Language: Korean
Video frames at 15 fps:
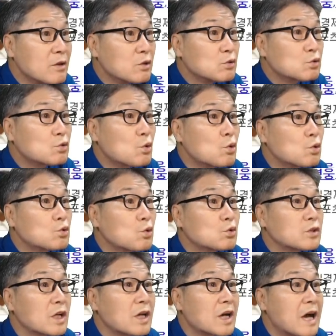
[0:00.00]

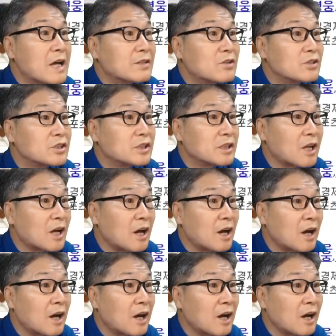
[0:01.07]
소속사가 한
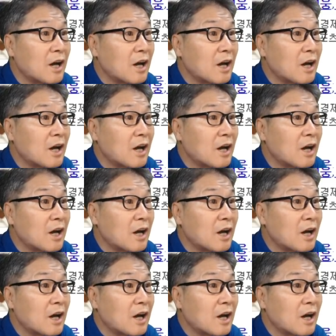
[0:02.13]
것이다.